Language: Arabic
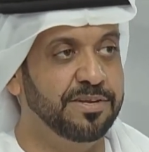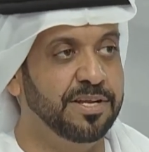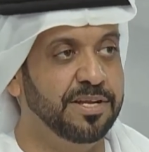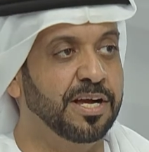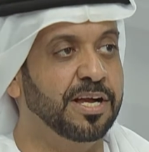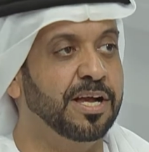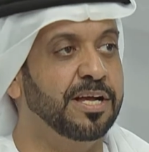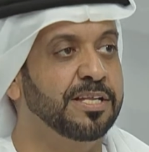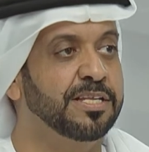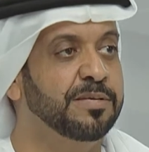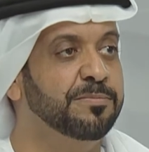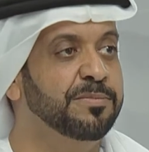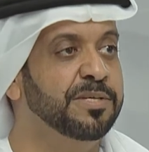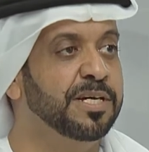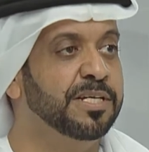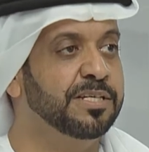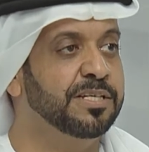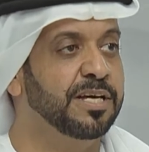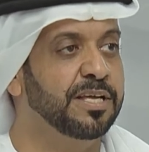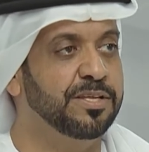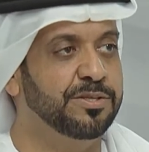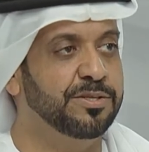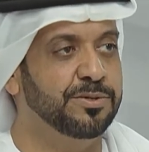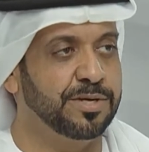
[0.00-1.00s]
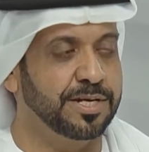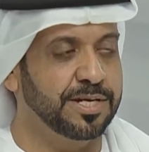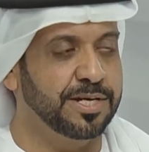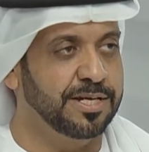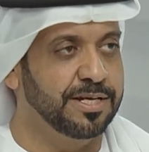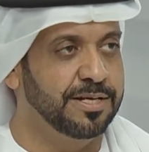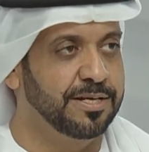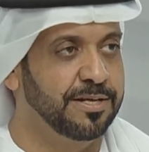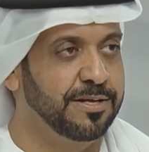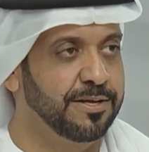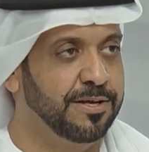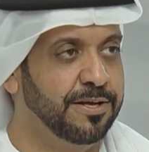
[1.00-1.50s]
في الاكاديميات هذا
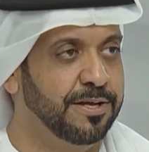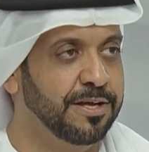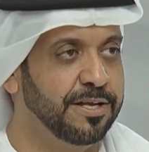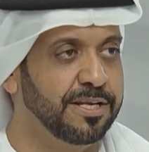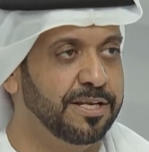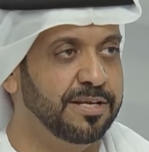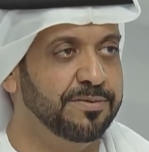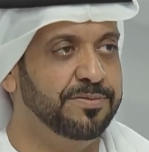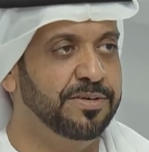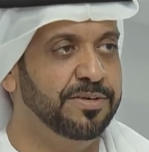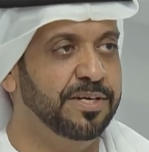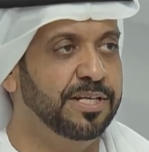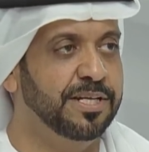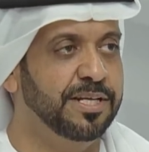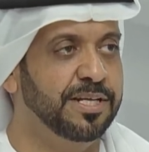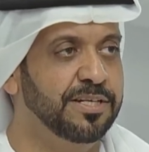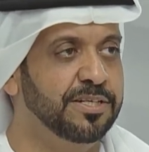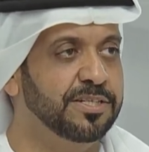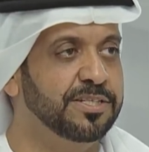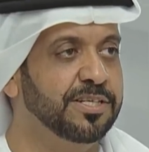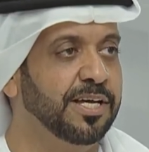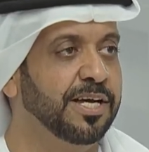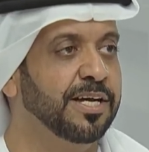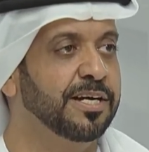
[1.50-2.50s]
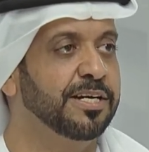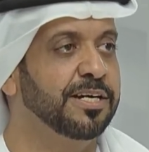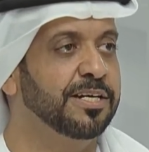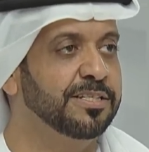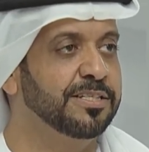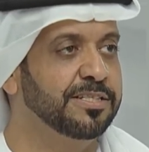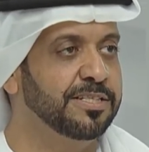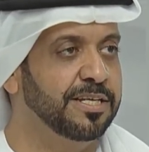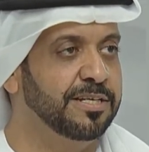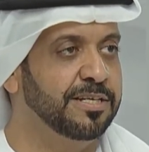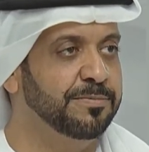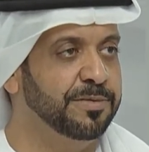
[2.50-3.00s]
دورها انها فعلا
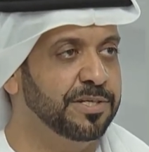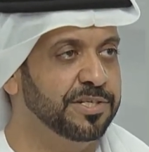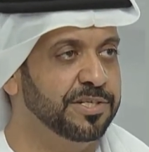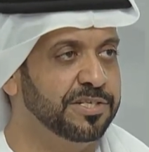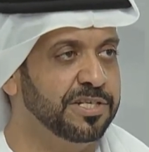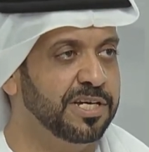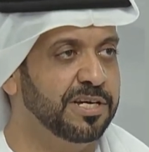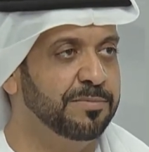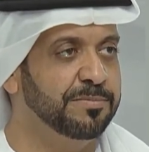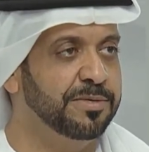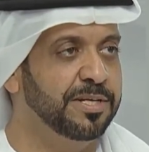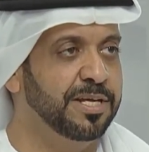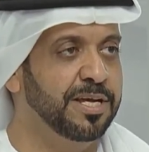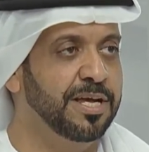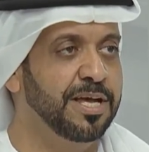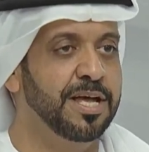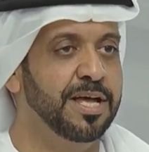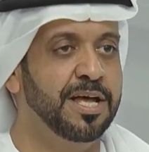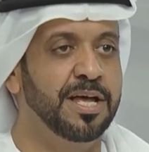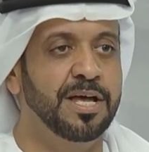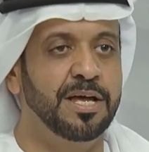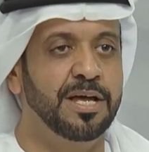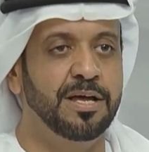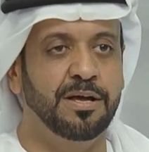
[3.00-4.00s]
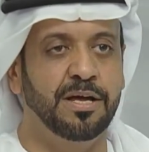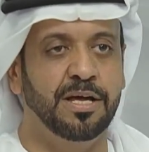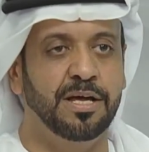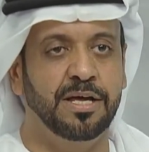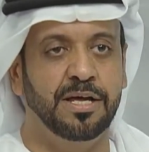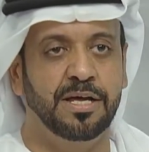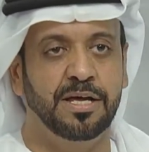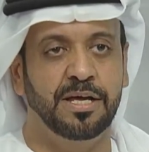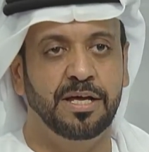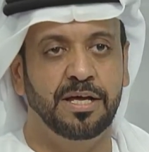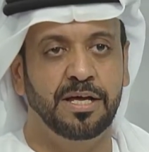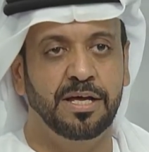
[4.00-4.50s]
تحقق التنميه الشامله
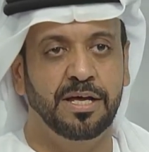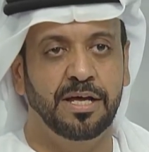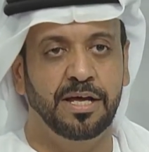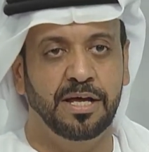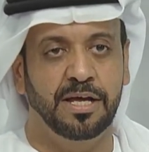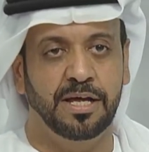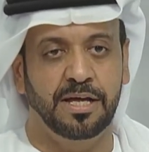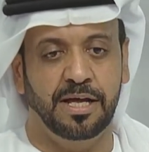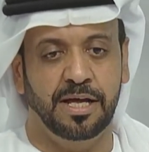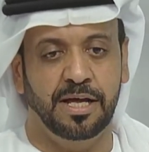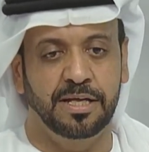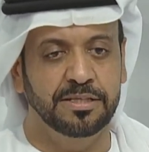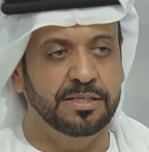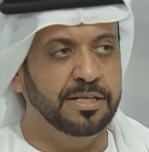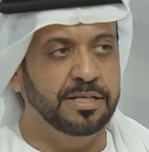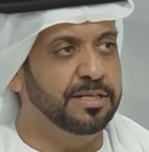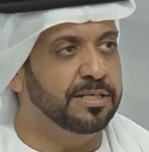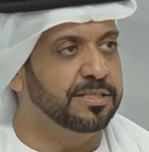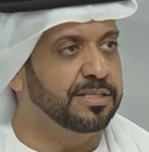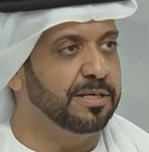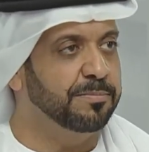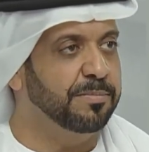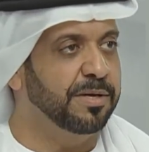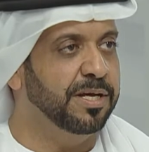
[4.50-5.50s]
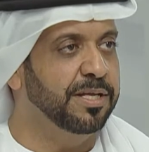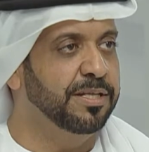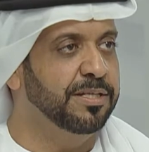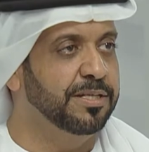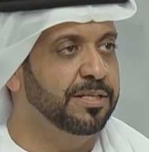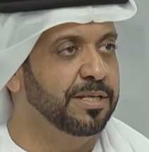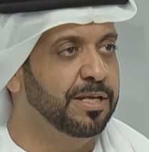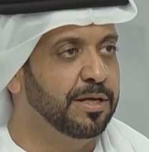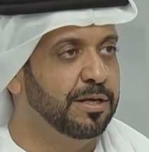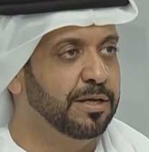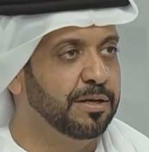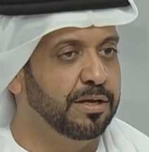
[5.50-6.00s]
آه، عن طريق طبعا
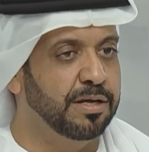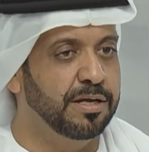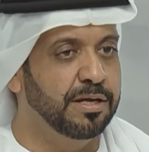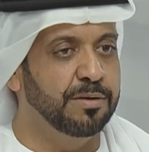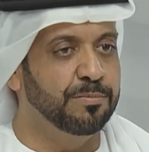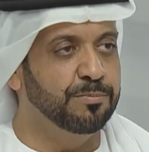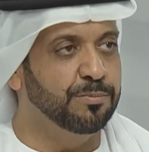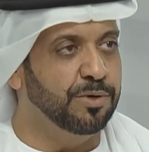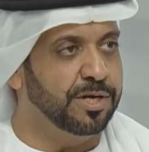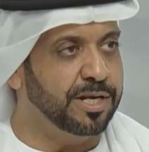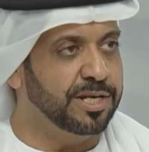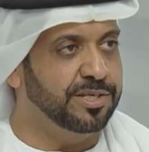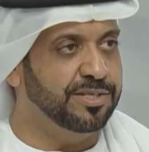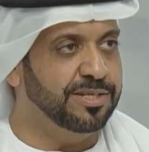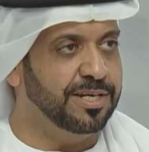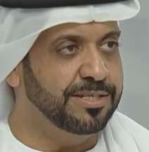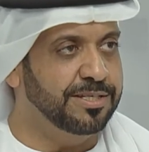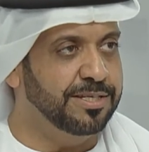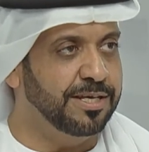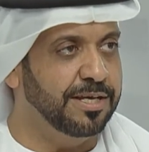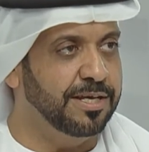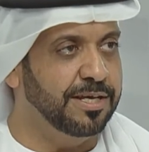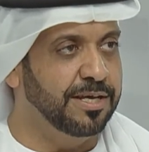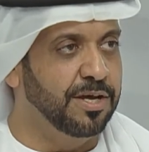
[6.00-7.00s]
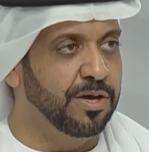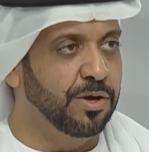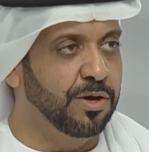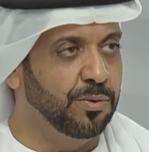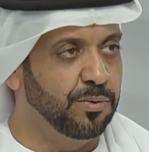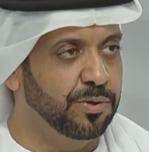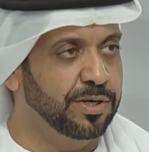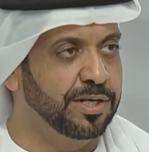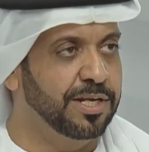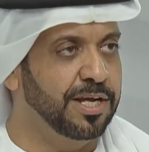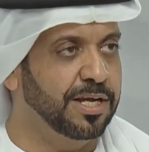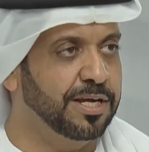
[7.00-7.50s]
آه، مخرجاتها
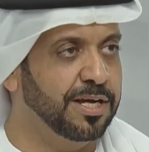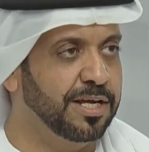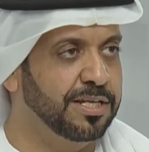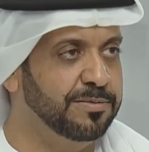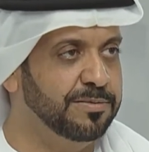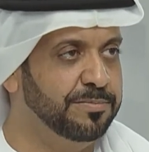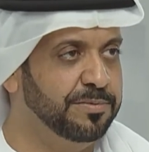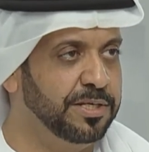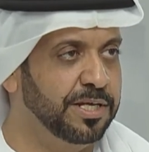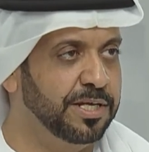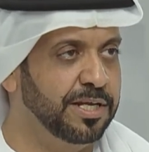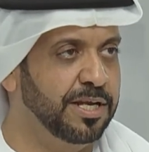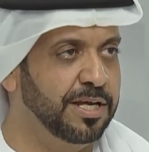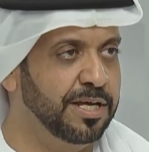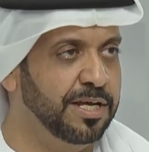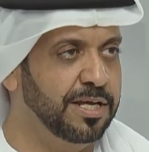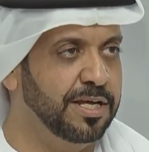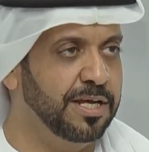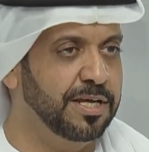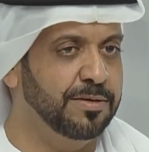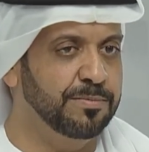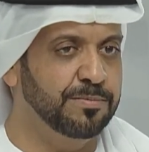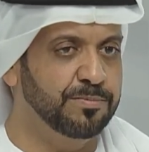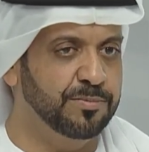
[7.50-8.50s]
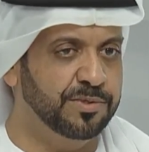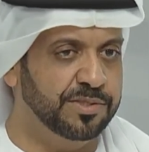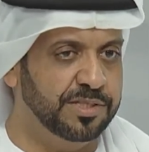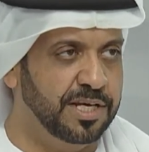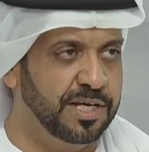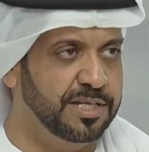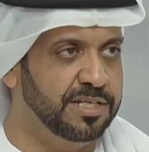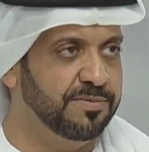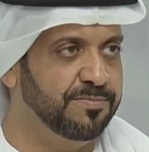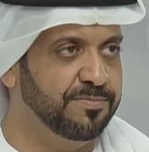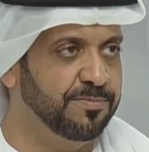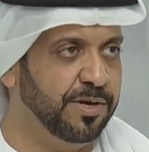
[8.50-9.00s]
وكل اكاديميه لها
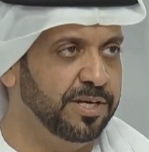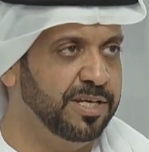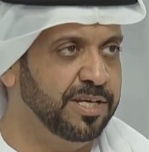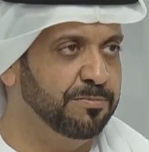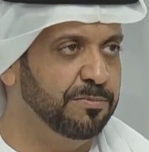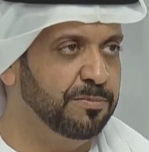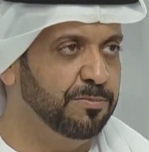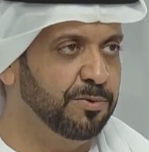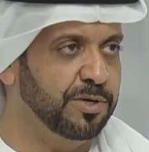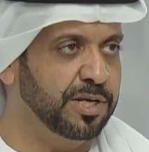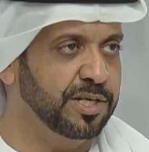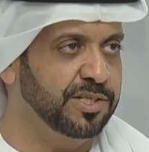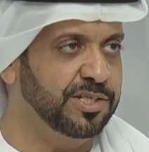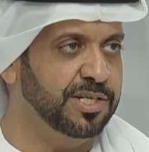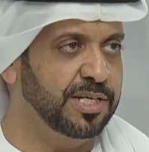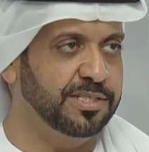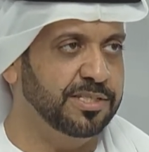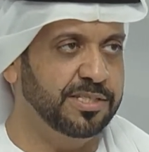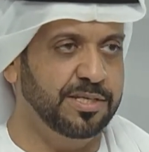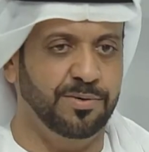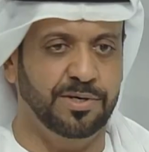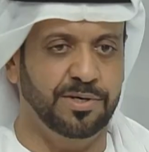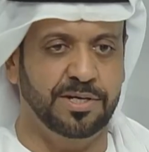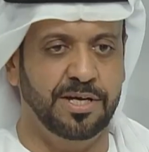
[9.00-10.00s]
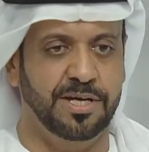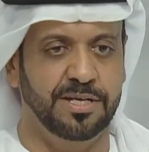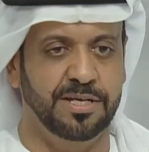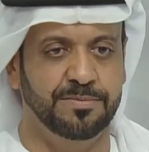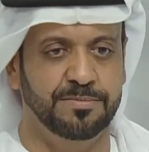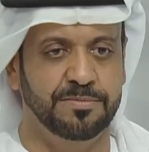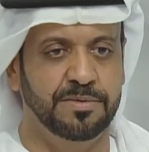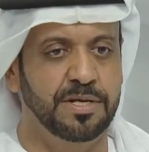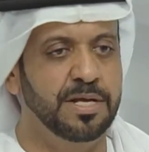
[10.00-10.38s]
مستهدف معين من المخرجات سواء سياسه كان